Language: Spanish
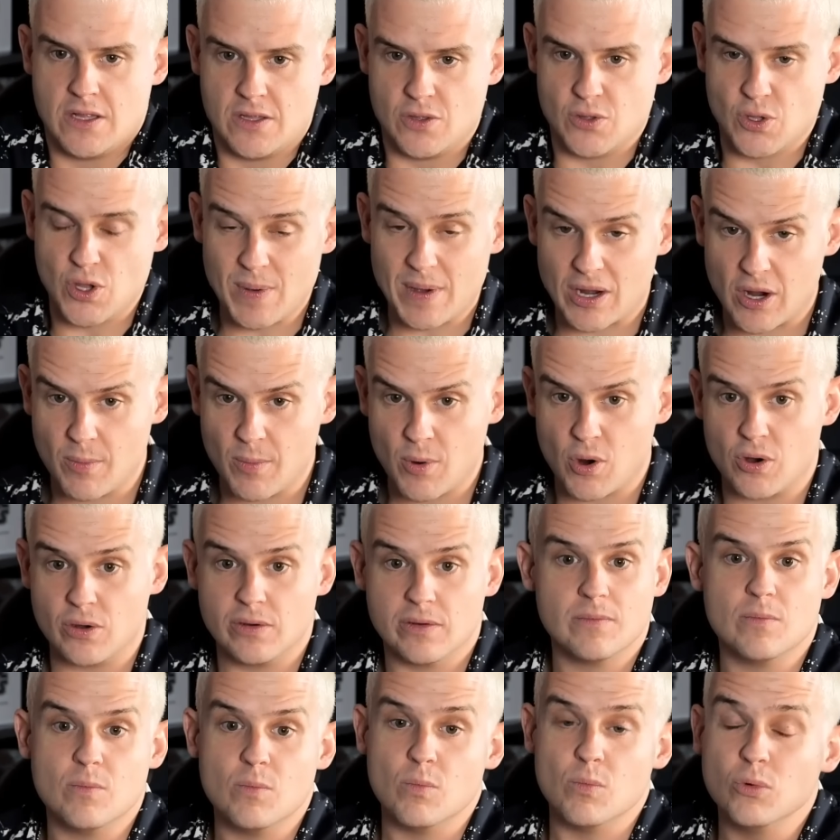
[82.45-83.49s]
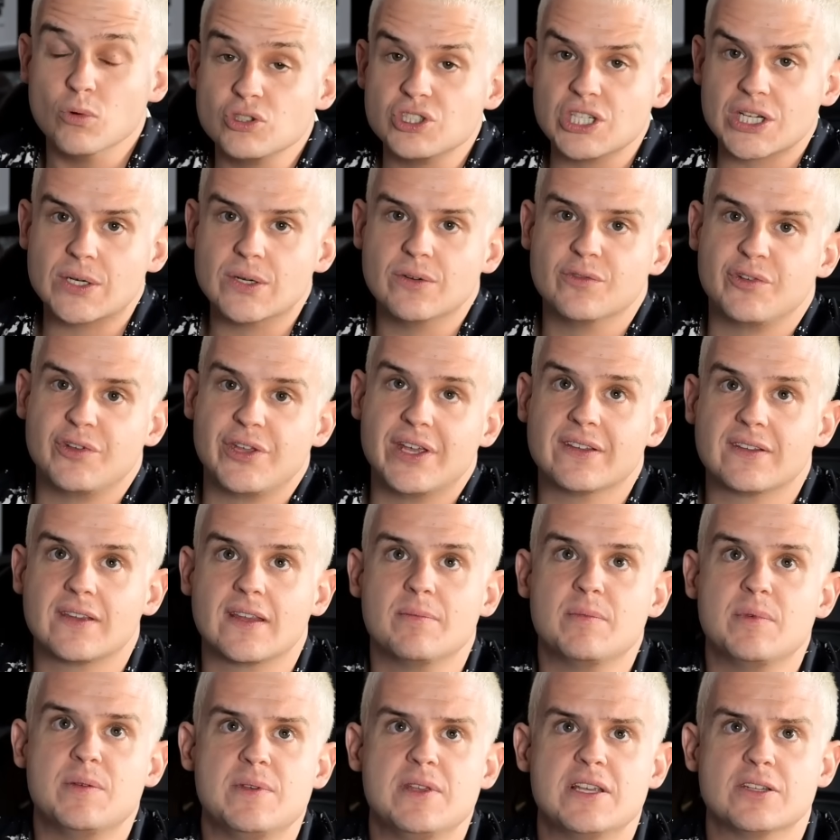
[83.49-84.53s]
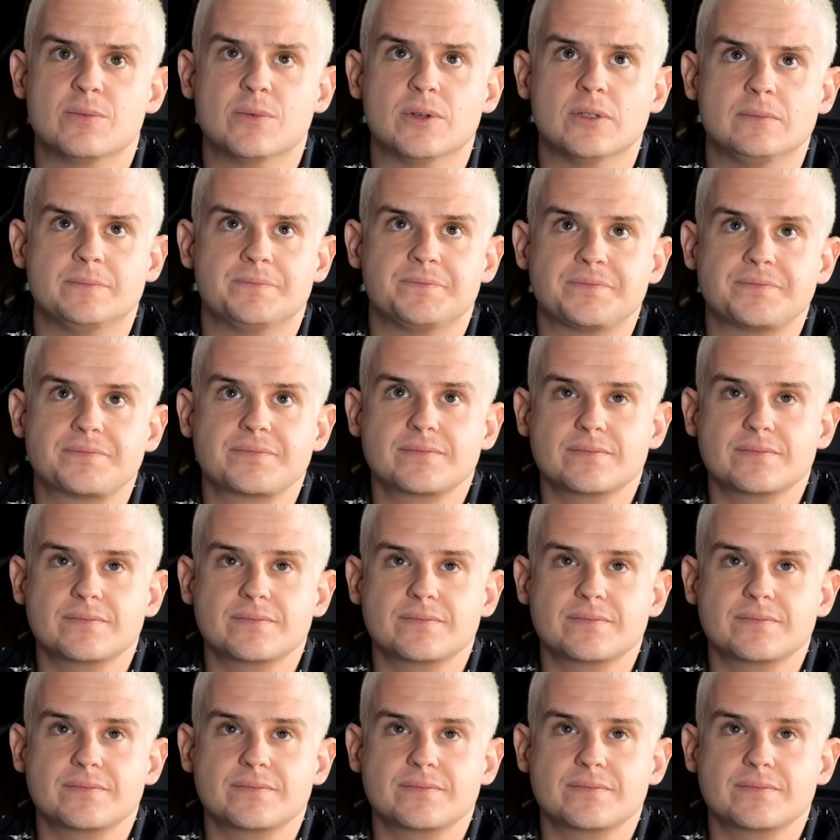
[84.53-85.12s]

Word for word: No iba como con mucha confianza en mí mismo.